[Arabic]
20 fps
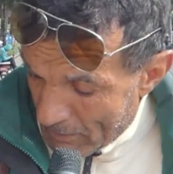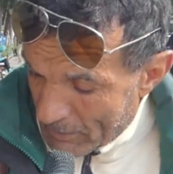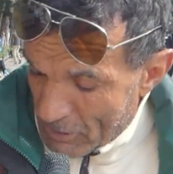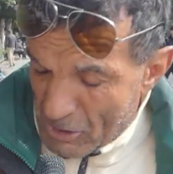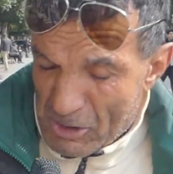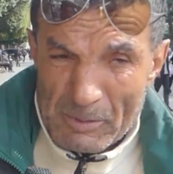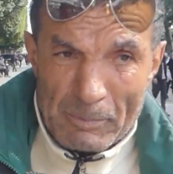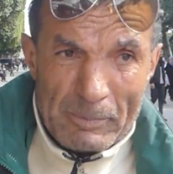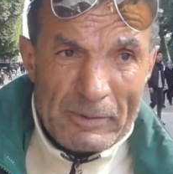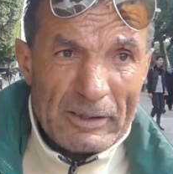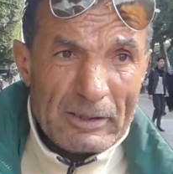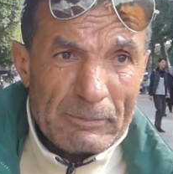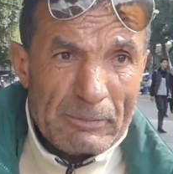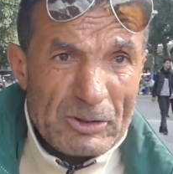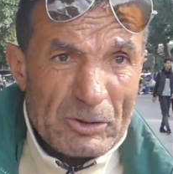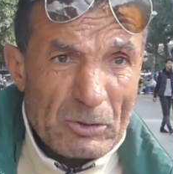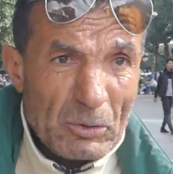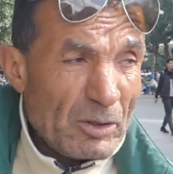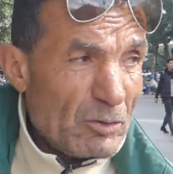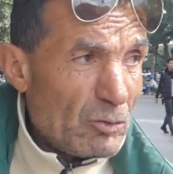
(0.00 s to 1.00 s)
الجبنه
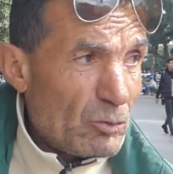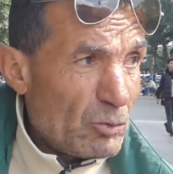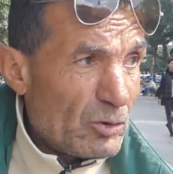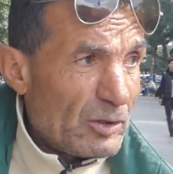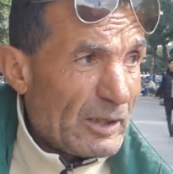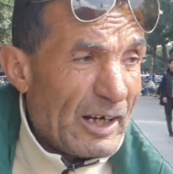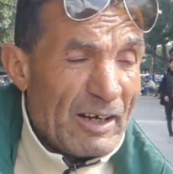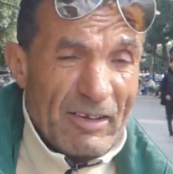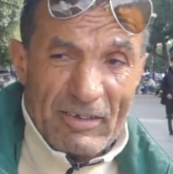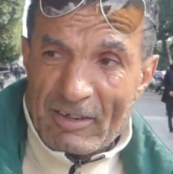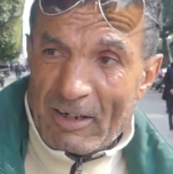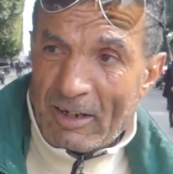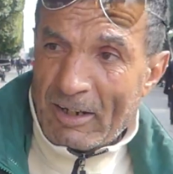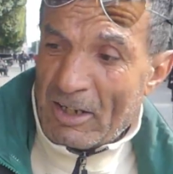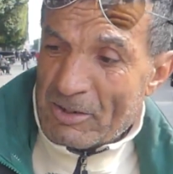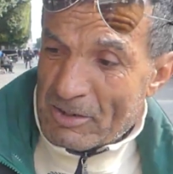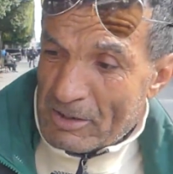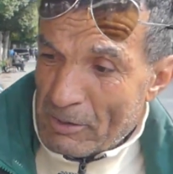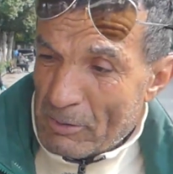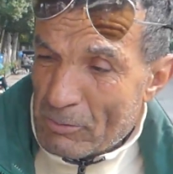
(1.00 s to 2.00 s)
باش تخلص تخلص
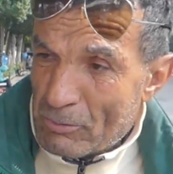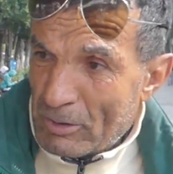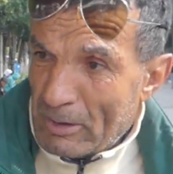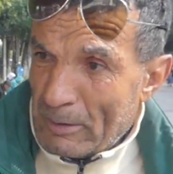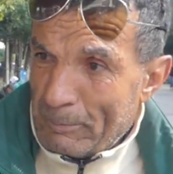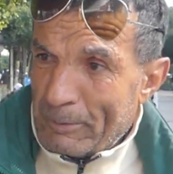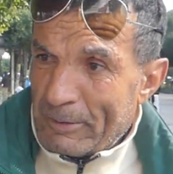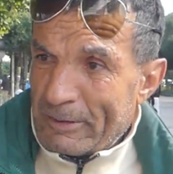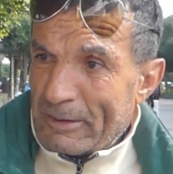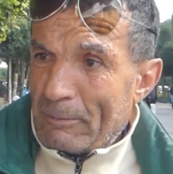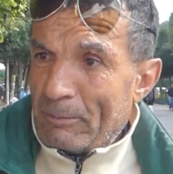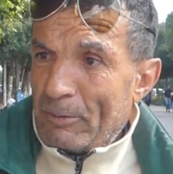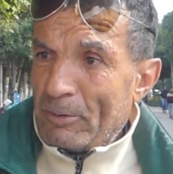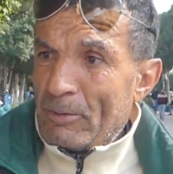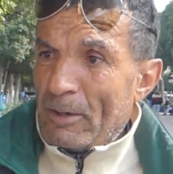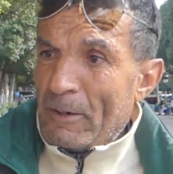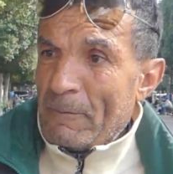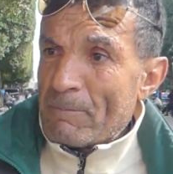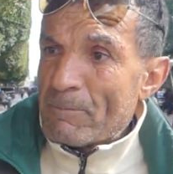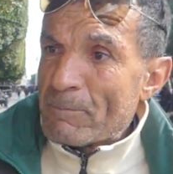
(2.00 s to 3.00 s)
الراجل يزول
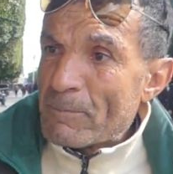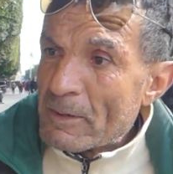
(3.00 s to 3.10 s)
البورتابل